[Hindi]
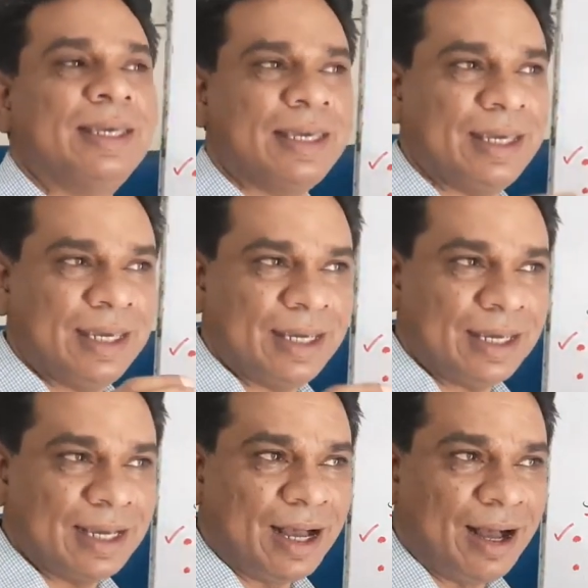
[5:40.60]
के
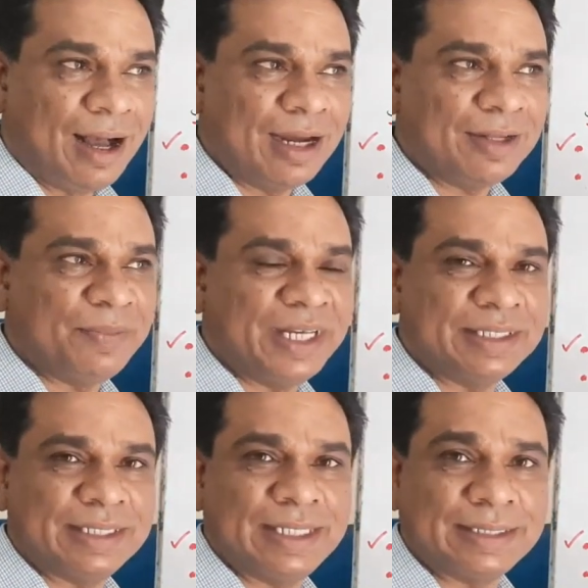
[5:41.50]
आठ में
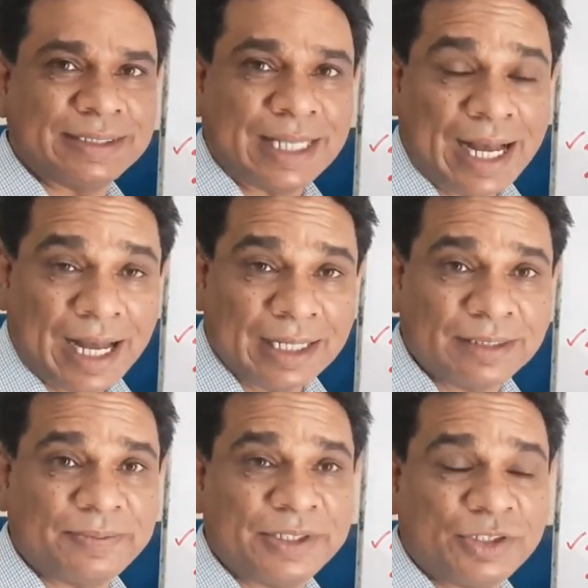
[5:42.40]
से
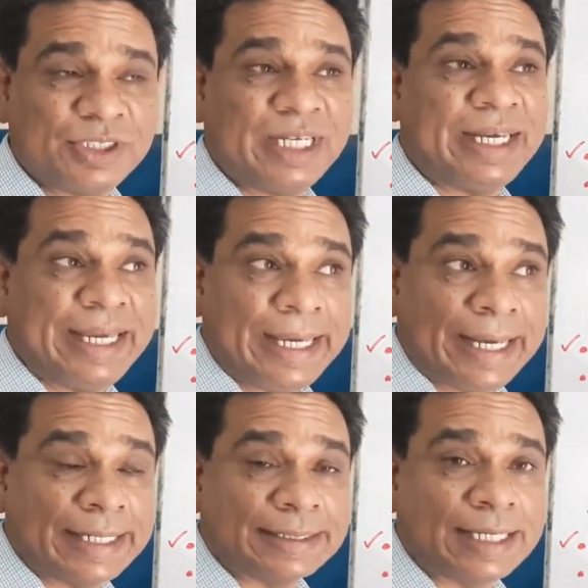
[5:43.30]
सात बच्चे
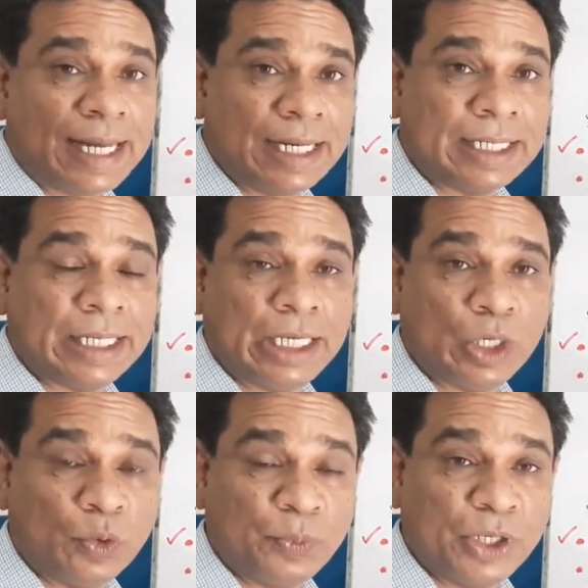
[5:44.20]
एक साल की
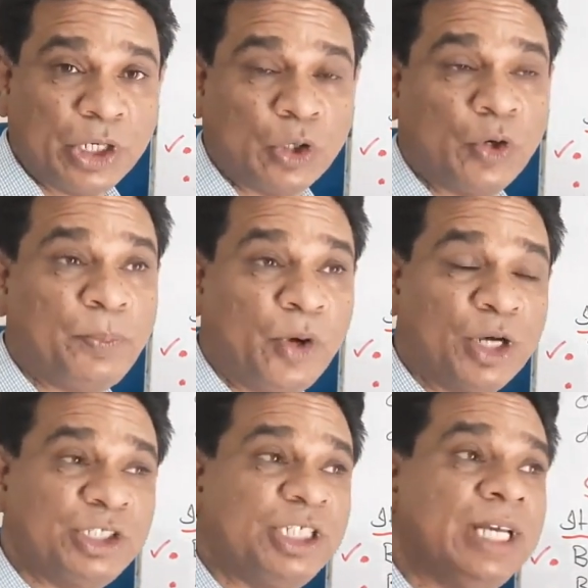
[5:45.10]
उम्र को
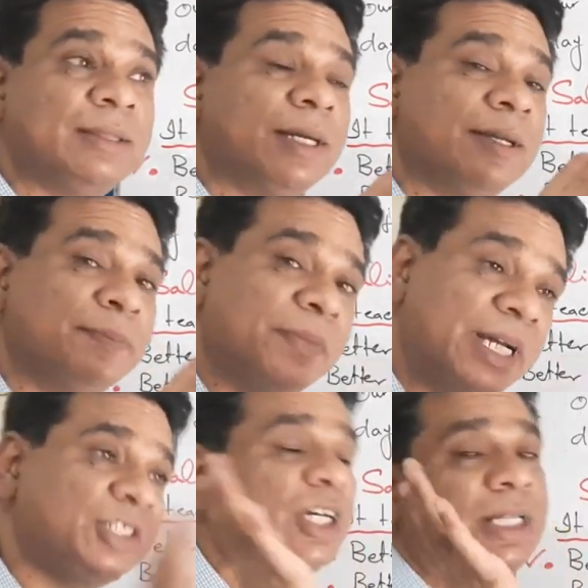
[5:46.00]
पहुंचने तक
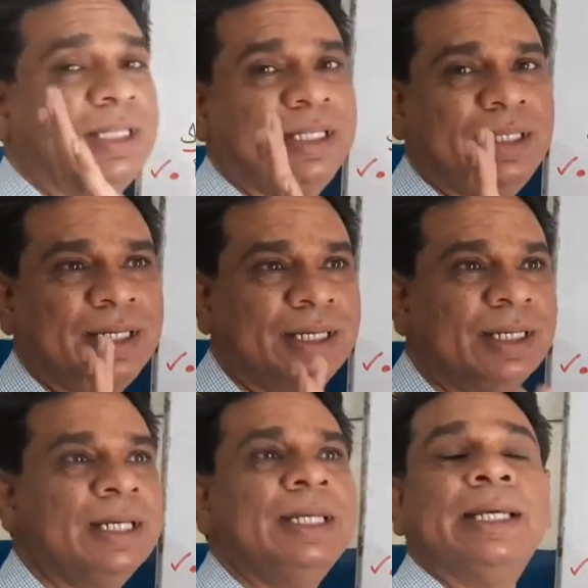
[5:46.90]
मर जाते थे
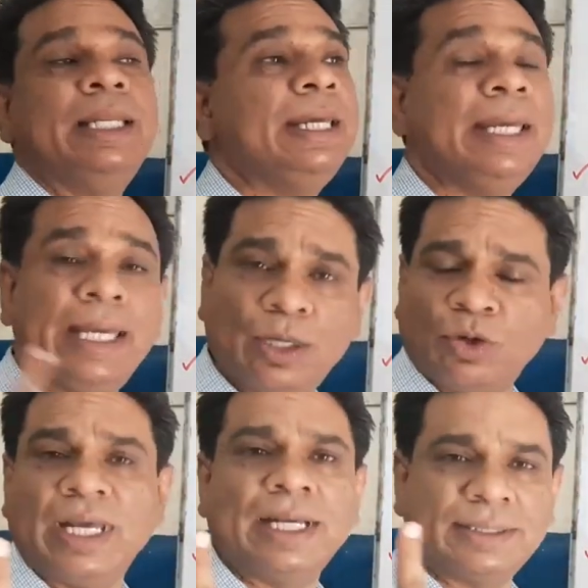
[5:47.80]
यानी एक
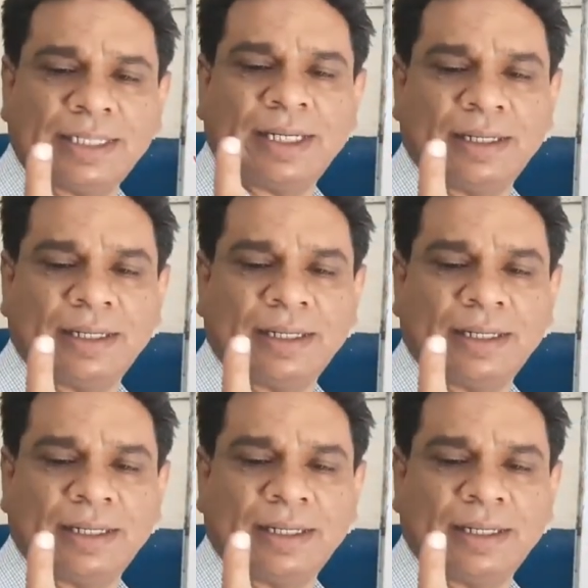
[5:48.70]
कोई ऐसा